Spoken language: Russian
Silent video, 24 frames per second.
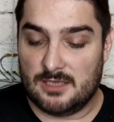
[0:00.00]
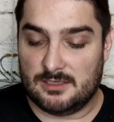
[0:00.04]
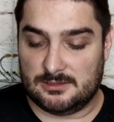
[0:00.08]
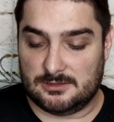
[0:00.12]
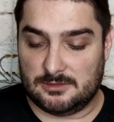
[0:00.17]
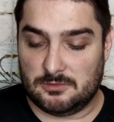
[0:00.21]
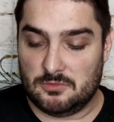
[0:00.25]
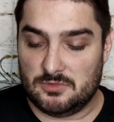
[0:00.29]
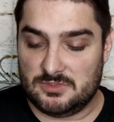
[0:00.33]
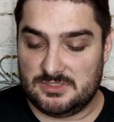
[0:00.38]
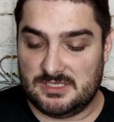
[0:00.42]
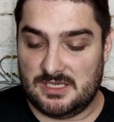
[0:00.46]

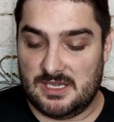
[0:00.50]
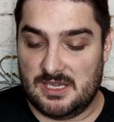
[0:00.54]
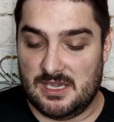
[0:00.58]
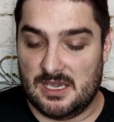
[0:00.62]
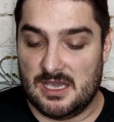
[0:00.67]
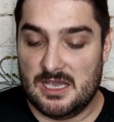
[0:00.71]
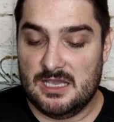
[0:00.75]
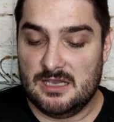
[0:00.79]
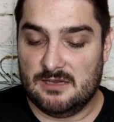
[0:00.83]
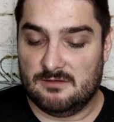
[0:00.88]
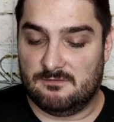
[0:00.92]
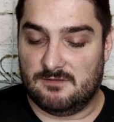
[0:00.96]

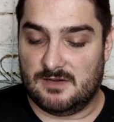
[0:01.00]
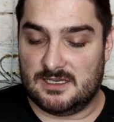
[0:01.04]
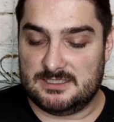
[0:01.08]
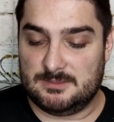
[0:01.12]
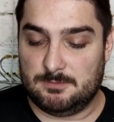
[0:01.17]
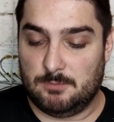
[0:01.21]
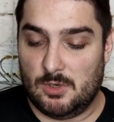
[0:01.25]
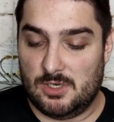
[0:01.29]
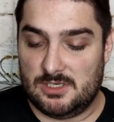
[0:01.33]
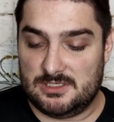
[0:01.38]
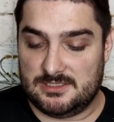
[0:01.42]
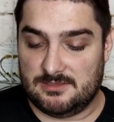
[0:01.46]
Русские
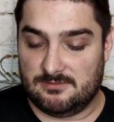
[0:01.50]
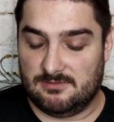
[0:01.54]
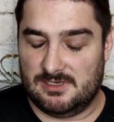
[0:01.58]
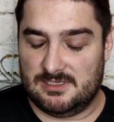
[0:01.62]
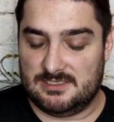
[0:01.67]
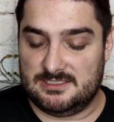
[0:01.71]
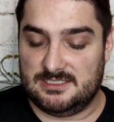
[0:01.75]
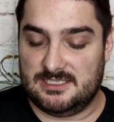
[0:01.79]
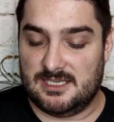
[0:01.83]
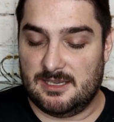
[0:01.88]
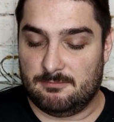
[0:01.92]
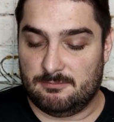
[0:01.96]

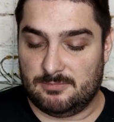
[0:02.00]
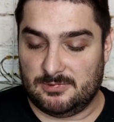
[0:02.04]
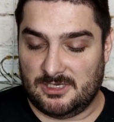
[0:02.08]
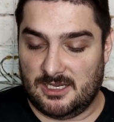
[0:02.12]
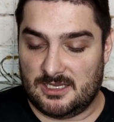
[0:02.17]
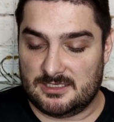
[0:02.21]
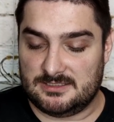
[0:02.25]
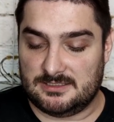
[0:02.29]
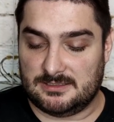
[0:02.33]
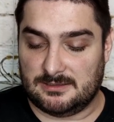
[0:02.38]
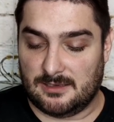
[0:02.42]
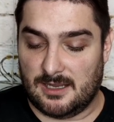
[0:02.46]
воспользовались тем
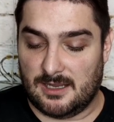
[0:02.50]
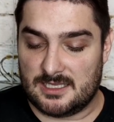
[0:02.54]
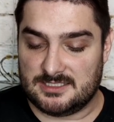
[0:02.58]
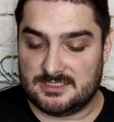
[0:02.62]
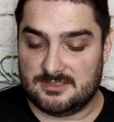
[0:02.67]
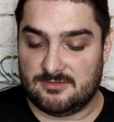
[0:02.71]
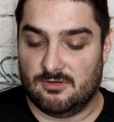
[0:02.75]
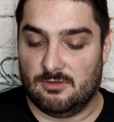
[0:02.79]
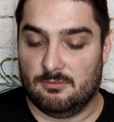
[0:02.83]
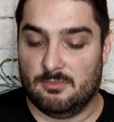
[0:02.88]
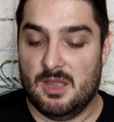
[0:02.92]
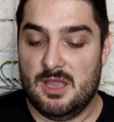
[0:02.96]

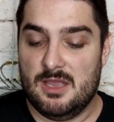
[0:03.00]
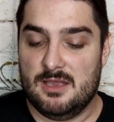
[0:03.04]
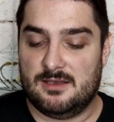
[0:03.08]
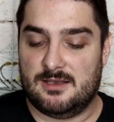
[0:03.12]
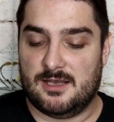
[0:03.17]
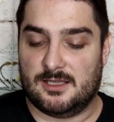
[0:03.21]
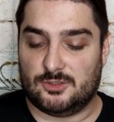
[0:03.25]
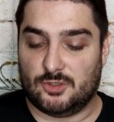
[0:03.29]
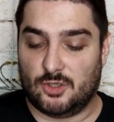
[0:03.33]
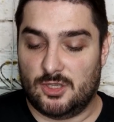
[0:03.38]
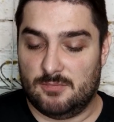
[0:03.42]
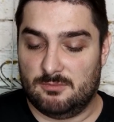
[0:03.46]
пространством,
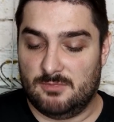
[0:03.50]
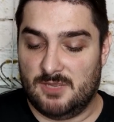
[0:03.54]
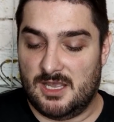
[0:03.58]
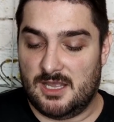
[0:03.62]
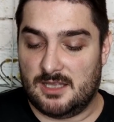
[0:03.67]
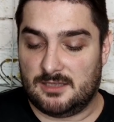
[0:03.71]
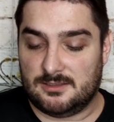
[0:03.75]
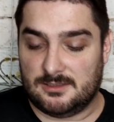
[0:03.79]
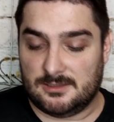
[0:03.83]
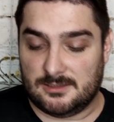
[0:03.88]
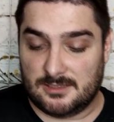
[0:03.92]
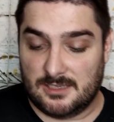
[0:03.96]
которое мы
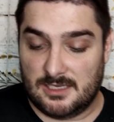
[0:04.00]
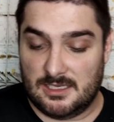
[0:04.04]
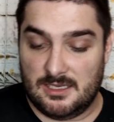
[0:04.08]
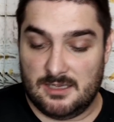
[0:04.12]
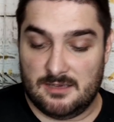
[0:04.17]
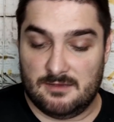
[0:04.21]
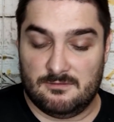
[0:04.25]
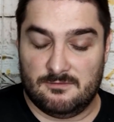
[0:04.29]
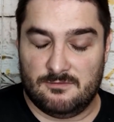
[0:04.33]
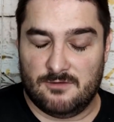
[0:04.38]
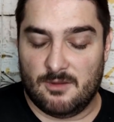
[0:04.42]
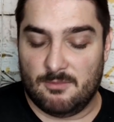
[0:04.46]

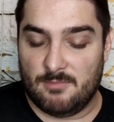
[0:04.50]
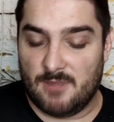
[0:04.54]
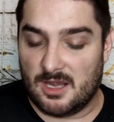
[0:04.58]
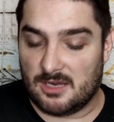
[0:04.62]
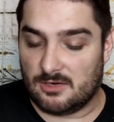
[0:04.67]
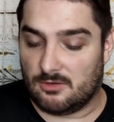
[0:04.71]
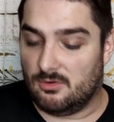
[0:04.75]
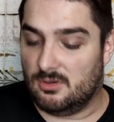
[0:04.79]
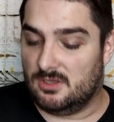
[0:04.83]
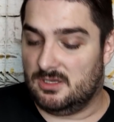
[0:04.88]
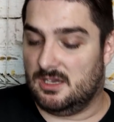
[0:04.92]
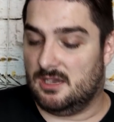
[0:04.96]
открыли в
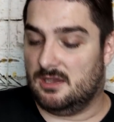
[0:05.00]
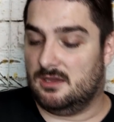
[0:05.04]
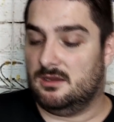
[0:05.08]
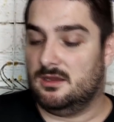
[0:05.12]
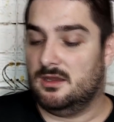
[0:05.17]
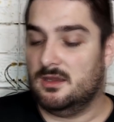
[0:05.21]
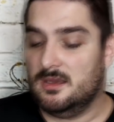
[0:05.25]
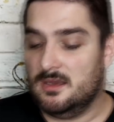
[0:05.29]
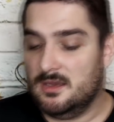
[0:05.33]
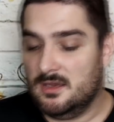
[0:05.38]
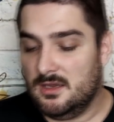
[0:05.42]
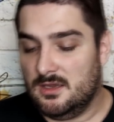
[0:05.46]
обороне
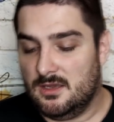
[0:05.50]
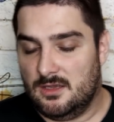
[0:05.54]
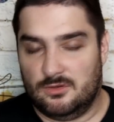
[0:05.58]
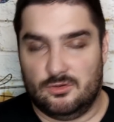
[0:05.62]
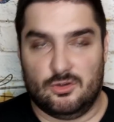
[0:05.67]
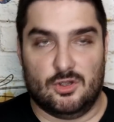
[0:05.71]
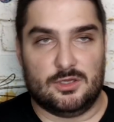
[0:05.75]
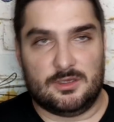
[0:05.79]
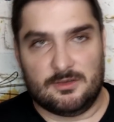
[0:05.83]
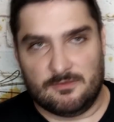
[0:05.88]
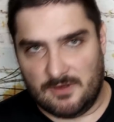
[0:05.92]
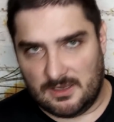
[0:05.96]

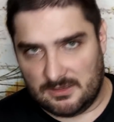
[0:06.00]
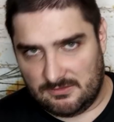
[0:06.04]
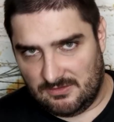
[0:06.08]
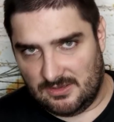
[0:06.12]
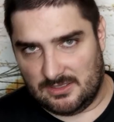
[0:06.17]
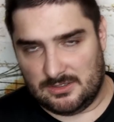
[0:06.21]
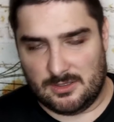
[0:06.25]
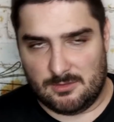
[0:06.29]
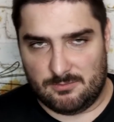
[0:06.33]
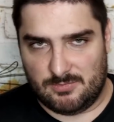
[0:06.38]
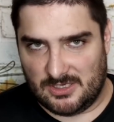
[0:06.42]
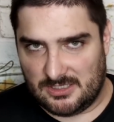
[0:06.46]
но это в
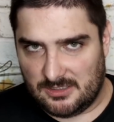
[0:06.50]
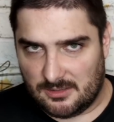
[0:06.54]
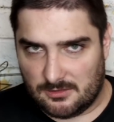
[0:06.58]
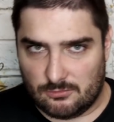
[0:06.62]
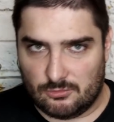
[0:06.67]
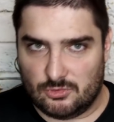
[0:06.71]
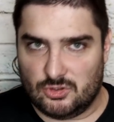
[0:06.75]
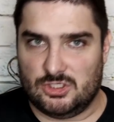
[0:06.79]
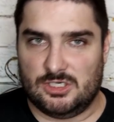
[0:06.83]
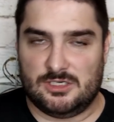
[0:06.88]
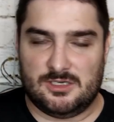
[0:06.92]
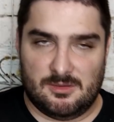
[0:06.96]
ответ на
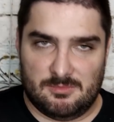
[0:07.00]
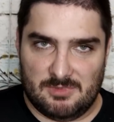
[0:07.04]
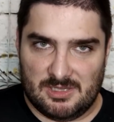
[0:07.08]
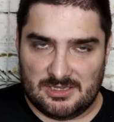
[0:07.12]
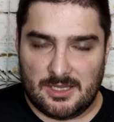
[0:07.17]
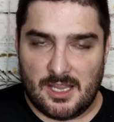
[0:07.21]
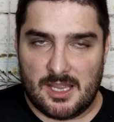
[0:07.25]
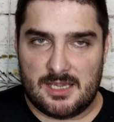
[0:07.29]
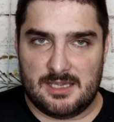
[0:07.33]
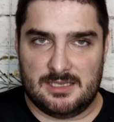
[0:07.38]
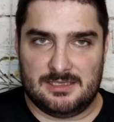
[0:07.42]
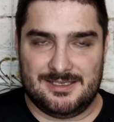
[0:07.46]
предыдущий
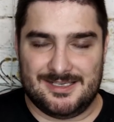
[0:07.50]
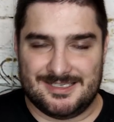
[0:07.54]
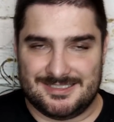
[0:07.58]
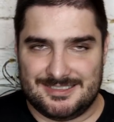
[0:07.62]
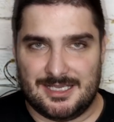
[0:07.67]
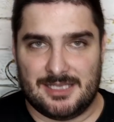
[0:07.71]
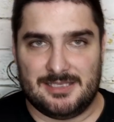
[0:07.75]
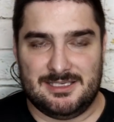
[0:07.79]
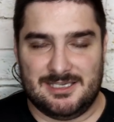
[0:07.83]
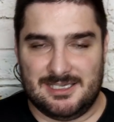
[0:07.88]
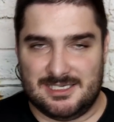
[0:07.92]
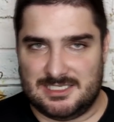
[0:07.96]
комментарий,
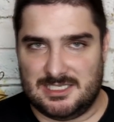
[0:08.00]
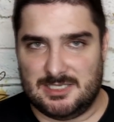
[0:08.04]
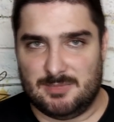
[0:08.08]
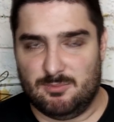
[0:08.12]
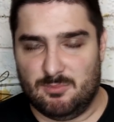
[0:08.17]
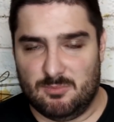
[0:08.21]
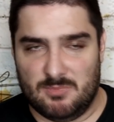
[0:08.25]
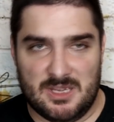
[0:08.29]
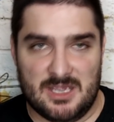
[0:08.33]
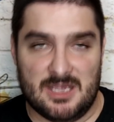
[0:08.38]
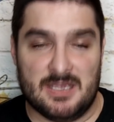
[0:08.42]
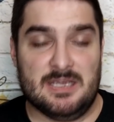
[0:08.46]
дескать, если
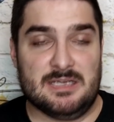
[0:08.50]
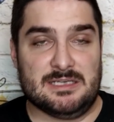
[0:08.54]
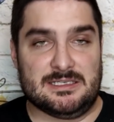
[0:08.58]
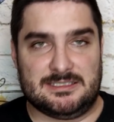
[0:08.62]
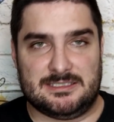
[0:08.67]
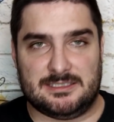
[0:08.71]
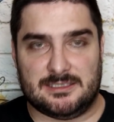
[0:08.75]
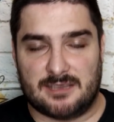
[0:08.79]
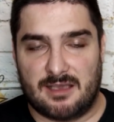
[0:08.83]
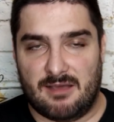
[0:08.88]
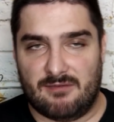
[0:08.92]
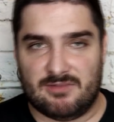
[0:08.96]
бы мы
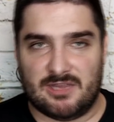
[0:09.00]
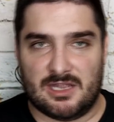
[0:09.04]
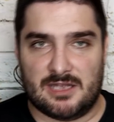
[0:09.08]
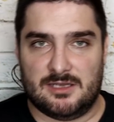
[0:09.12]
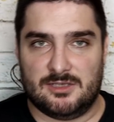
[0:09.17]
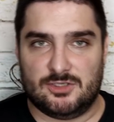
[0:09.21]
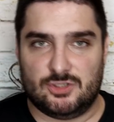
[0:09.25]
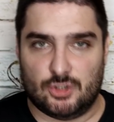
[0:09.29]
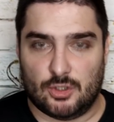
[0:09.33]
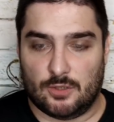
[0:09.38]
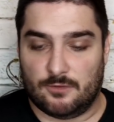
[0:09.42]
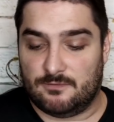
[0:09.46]

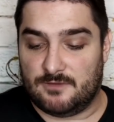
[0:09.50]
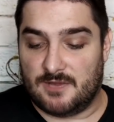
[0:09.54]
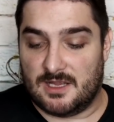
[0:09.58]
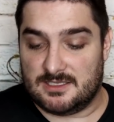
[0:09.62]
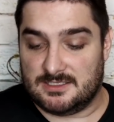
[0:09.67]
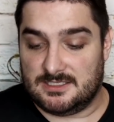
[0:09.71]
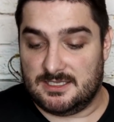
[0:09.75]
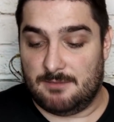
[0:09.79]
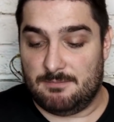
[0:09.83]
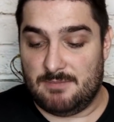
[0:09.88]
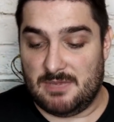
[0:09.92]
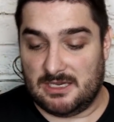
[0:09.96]
сравняли счет в
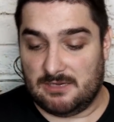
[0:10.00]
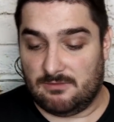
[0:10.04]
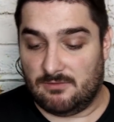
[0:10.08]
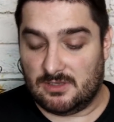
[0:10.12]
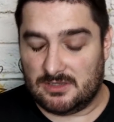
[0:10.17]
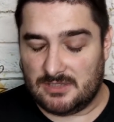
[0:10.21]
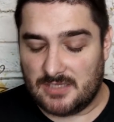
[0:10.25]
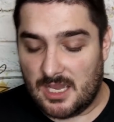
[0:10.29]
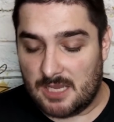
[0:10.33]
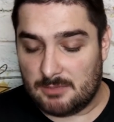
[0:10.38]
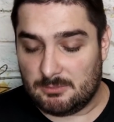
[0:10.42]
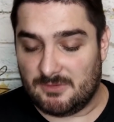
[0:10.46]
конце первого
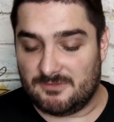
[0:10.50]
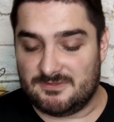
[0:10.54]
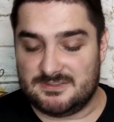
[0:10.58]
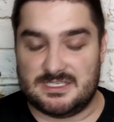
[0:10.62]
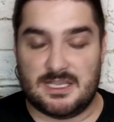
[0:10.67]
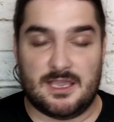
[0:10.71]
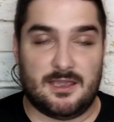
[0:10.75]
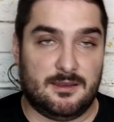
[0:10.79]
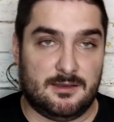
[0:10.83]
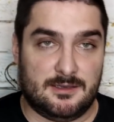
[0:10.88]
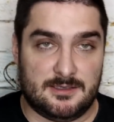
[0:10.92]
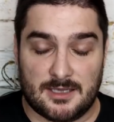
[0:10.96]
тайма,
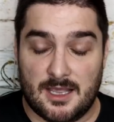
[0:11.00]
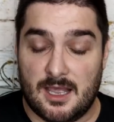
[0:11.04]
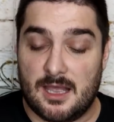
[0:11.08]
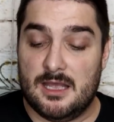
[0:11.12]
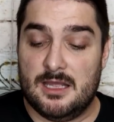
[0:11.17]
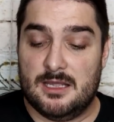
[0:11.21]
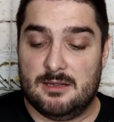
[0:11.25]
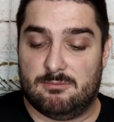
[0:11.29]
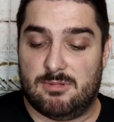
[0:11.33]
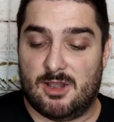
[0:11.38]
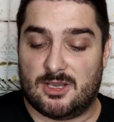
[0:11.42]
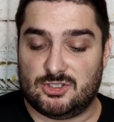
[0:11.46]
вся игра
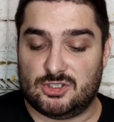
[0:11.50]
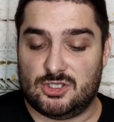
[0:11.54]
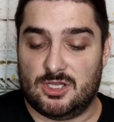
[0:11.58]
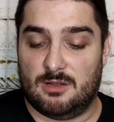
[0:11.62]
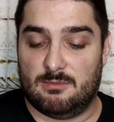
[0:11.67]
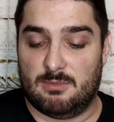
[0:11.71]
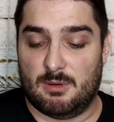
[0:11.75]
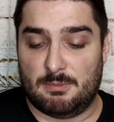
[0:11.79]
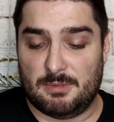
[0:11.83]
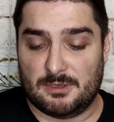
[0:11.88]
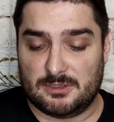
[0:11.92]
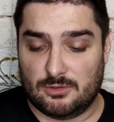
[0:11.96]

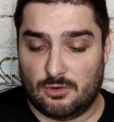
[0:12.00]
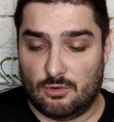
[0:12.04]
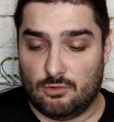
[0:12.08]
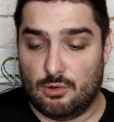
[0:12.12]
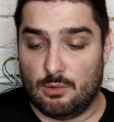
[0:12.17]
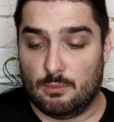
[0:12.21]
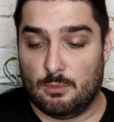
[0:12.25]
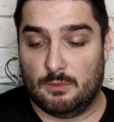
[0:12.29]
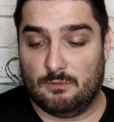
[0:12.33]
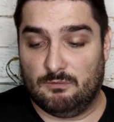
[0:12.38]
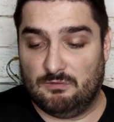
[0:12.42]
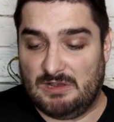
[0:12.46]
пошла бы
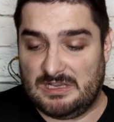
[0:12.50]
по-другому.